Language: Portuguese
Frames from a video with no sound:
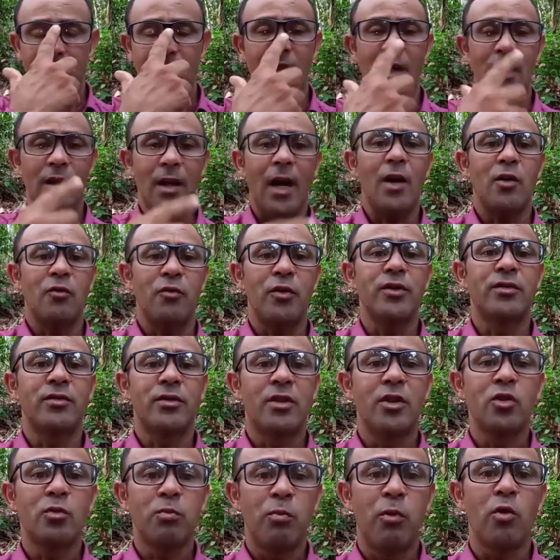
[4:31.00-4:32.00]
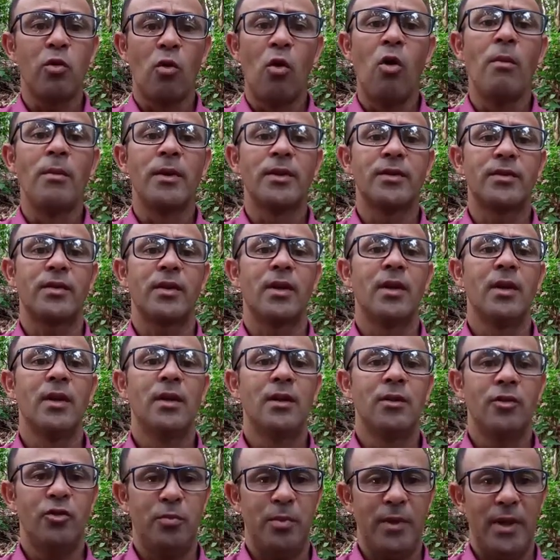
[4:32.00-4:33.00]
Claro, foi escrito por homens,
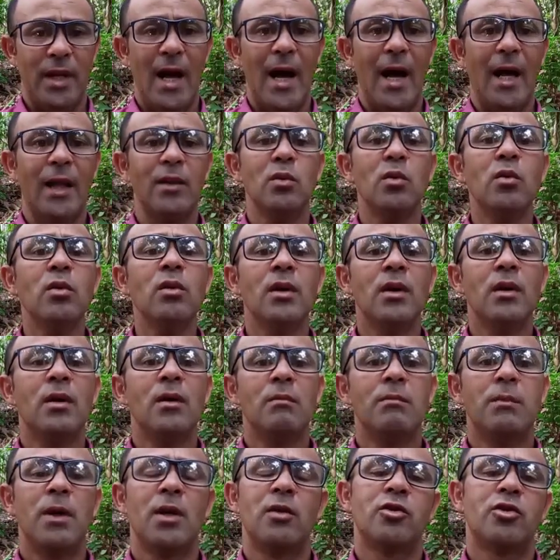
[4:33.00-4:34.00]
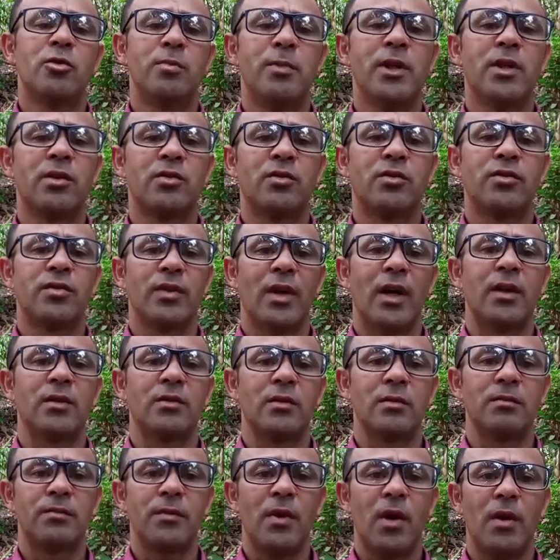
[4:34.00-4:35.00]
inspirado pelo Espírito
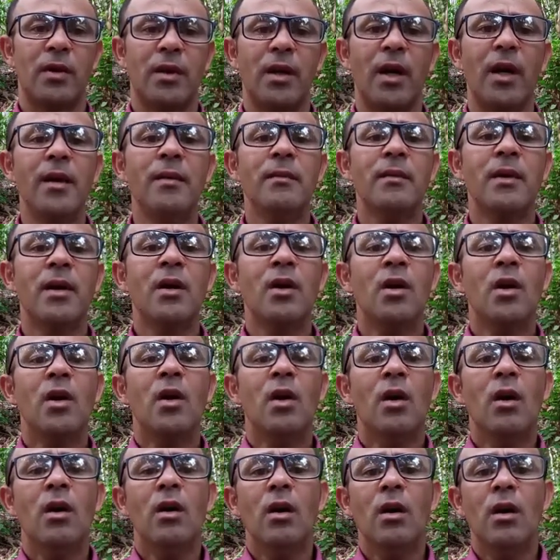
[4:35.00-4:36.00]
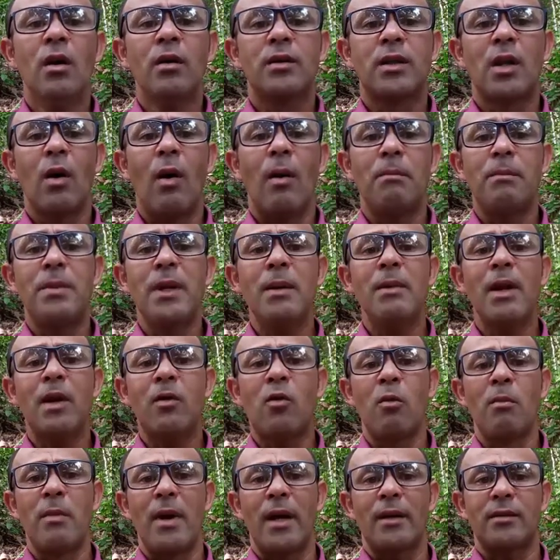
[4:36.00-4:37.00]
Santo, ok? Então a Bíblia
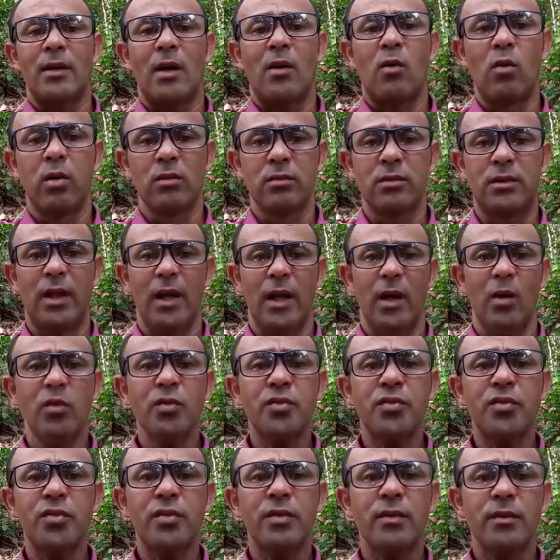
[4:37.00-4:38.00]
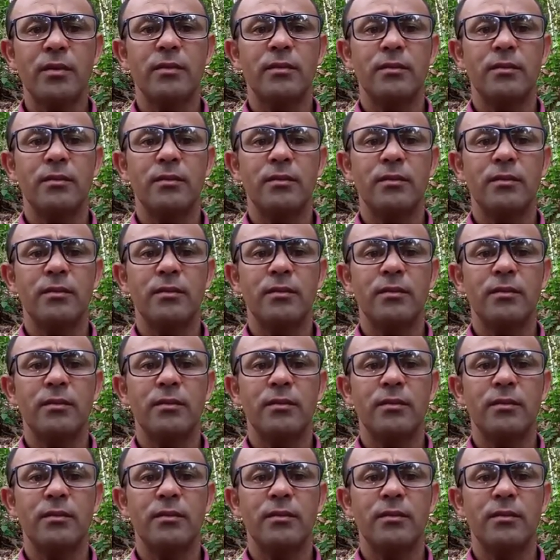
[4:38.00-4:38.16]
começa com Deus,